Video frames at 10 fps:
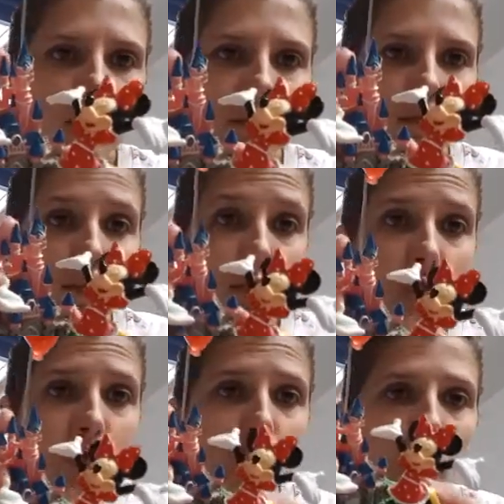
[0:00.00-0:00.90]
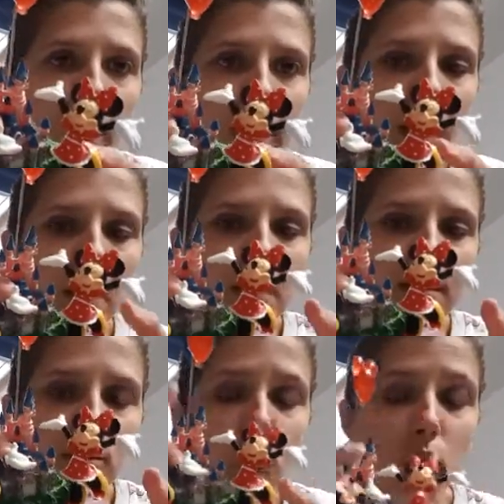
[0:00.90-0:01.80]
Parce que vu le prix,
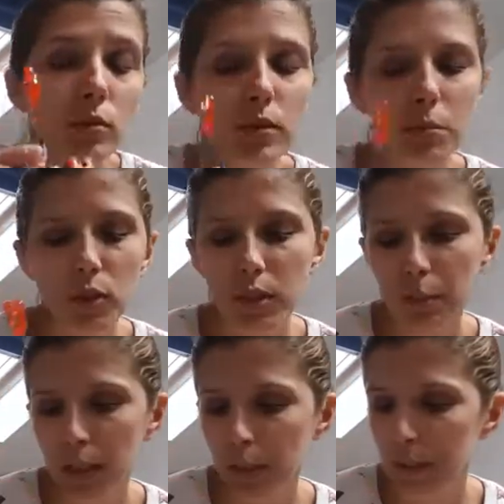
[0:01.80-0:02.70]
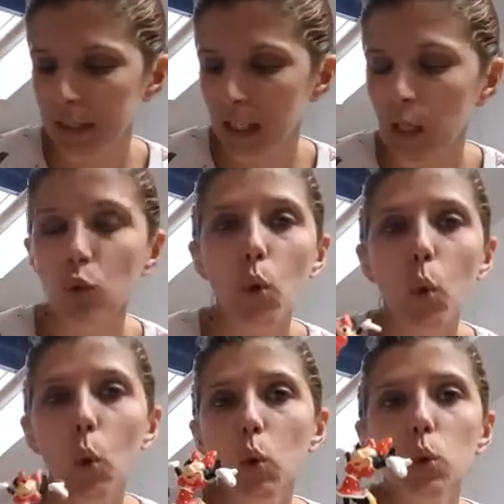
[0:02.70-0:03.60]
quand je lui ai demandé le prix, elle m'a dit 1
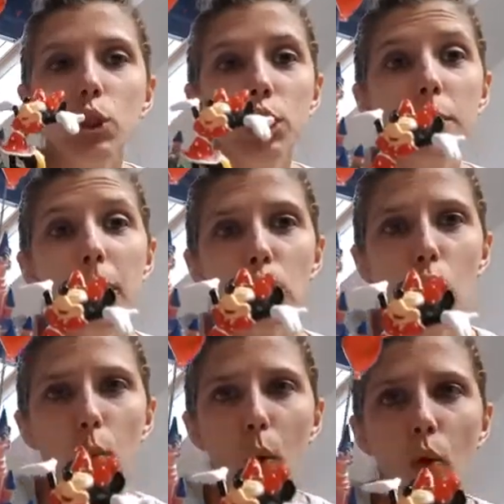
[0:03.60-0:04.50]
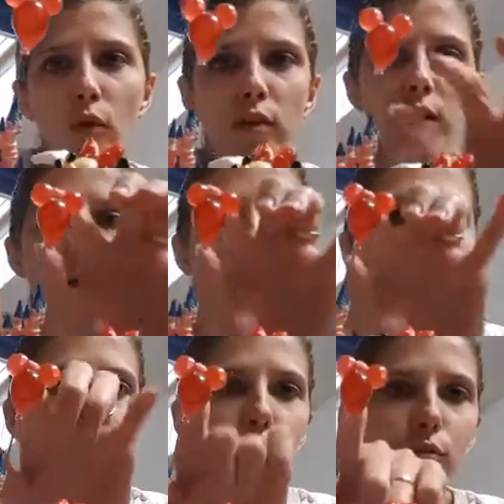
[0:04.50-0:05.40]
euro. J'ai dit, bah je le prends. En fait, là, on peut
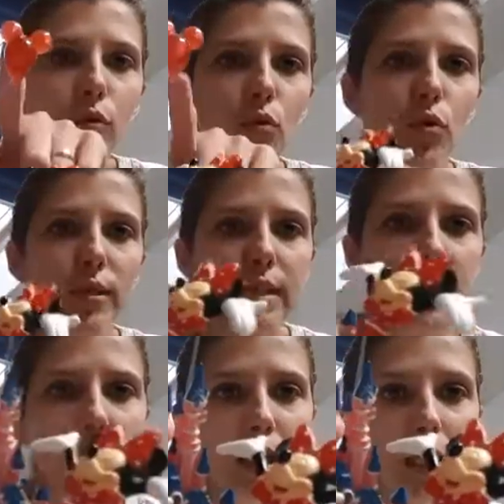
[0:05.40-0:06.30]
mettre une photo aussi.